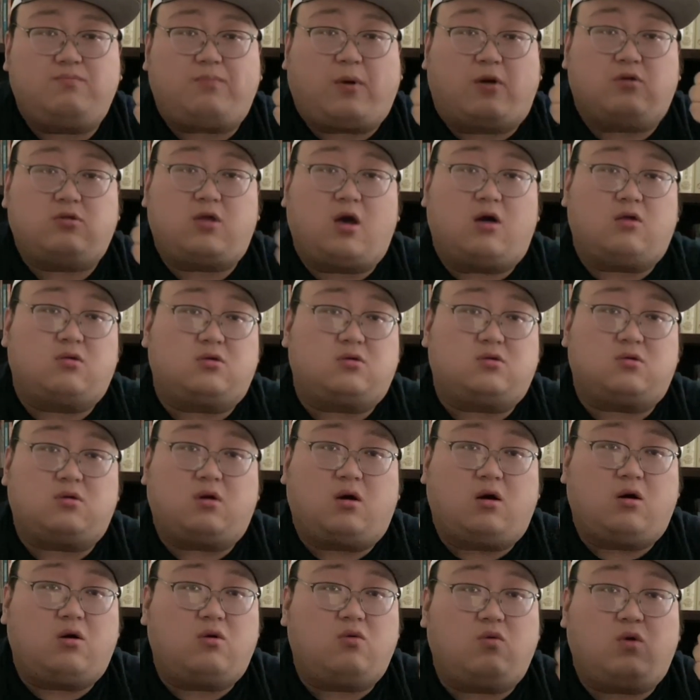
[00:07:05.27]
保钓的时
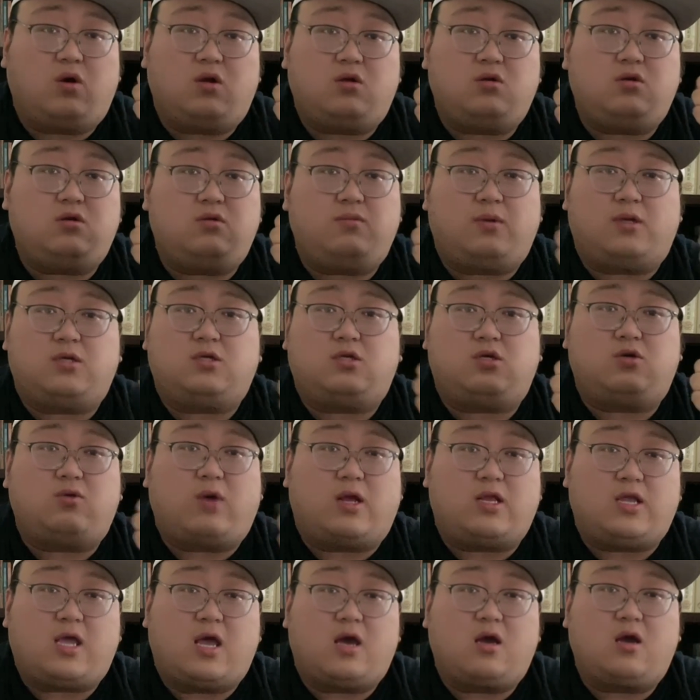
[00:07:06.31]
候，我日本使
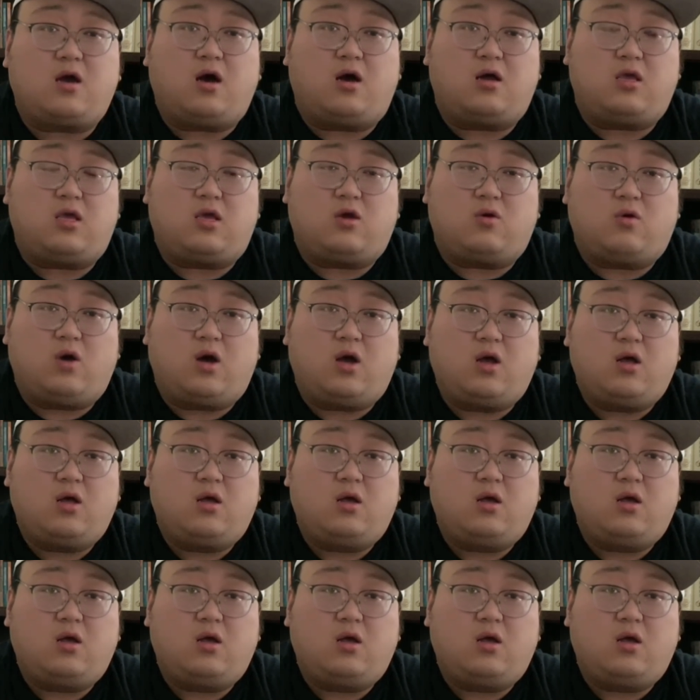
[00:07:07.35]
馆前抗议过；